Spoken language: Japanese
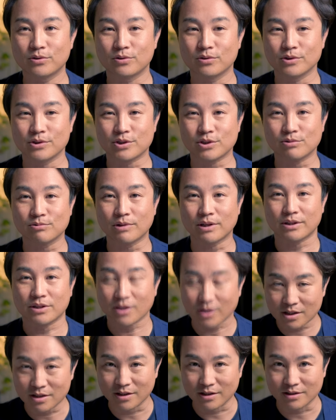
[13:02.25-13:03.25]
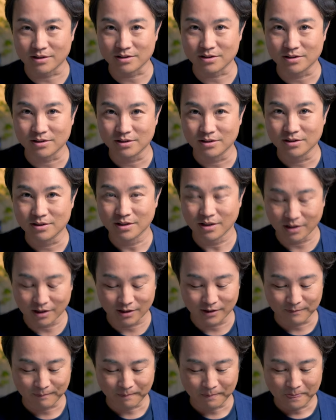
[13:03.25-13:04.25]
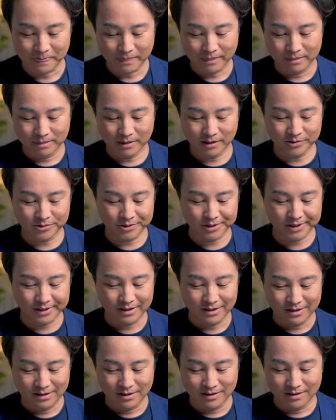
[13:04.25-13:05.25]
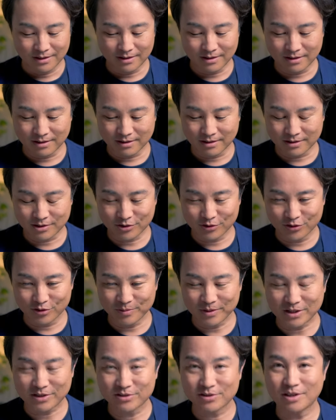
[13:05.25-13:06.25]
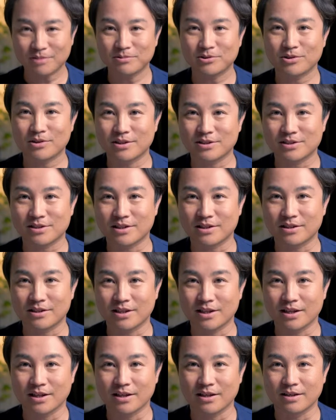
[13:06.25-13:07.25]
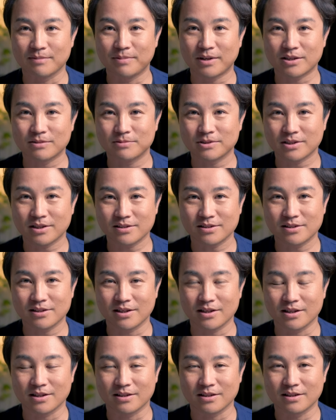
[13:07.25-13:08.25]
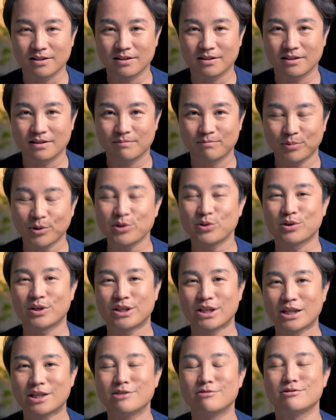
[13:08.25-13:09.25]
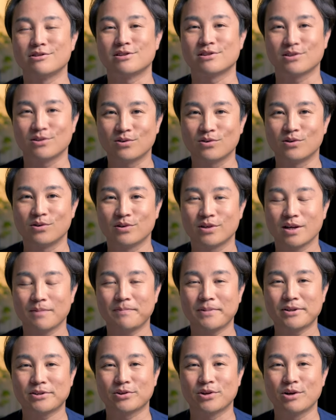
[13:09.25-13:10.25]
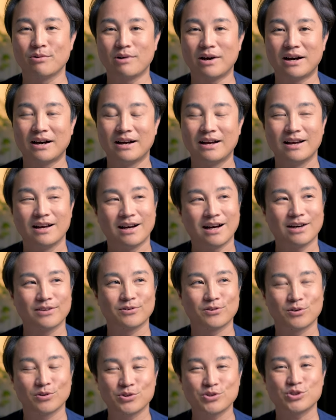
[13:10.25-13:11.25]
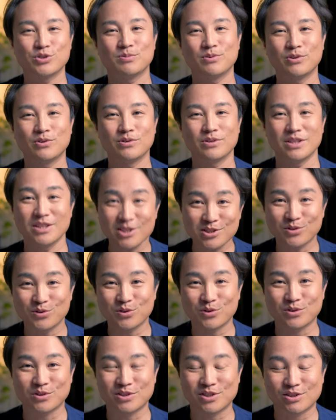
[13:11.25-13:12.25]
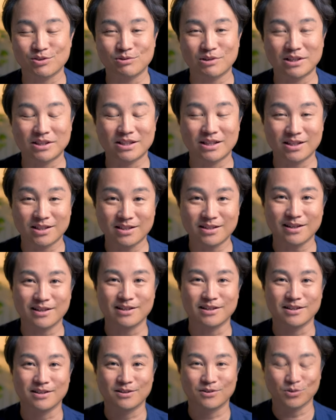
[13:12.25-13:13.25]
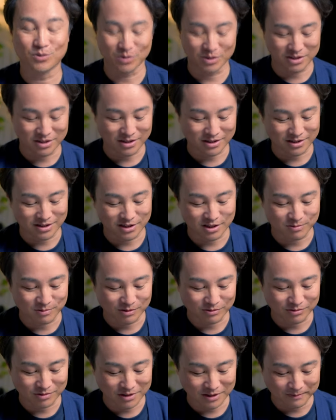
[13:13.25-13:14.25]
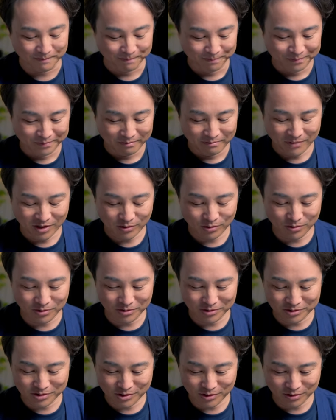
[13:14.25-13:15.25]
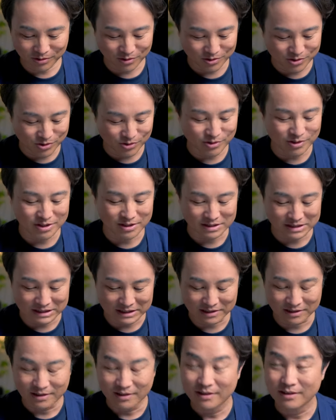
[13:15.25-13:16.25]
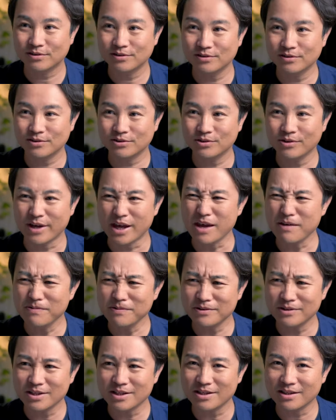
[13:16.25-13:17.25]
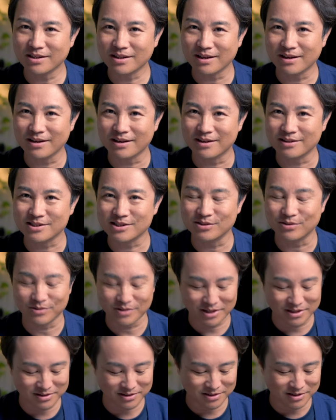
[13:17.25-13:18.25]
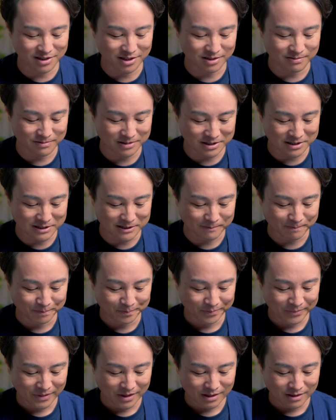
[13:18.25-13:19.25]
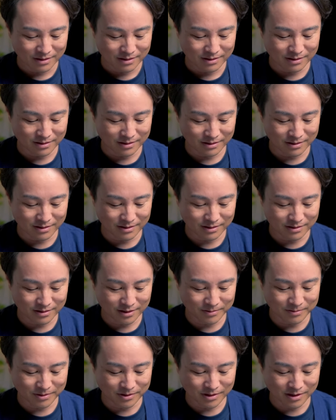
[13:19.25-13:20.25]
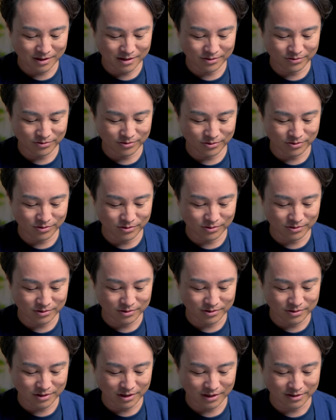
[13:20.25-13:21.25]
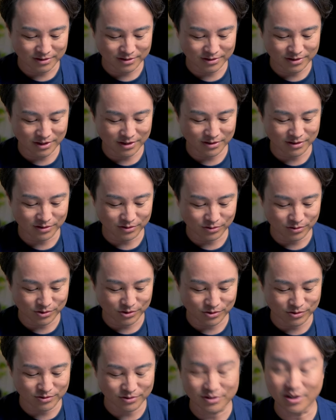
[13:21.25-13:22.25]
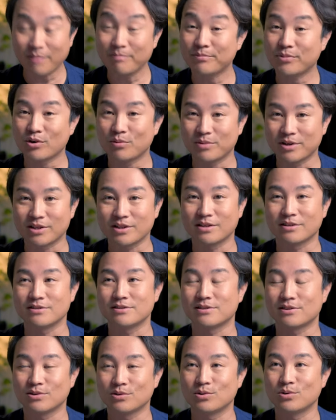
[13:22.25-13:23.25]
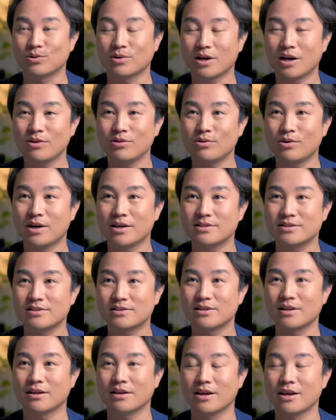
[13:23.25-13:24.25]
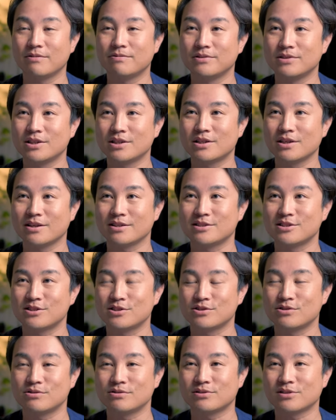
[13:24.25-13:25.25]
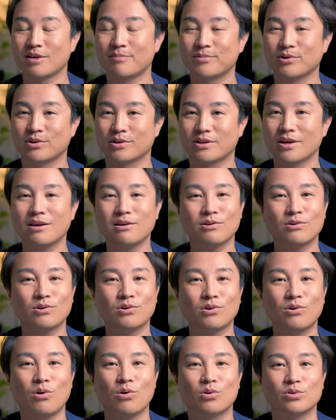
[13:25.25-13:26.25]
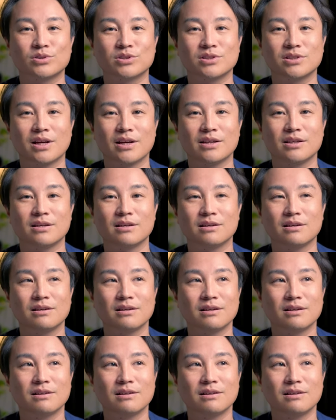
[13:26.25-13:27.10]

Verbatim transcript: うの露出はできないです。はいなので、えー、一応 ルミックス ラブ とか使って、えー、バルブ撮影っぽいのができるんですけど、やっぱりそれはあのろくじゅうびょう以上の露出はできないことになってしまうので、まあここちょっと注意ですね。通常 エフにてんはち のレンズであれば、えー、例えば感度はっせんだとじゅうさんびょうまでなんですけど、感度 はっせんエフにてんはちじゅうさんびょうって結構辛い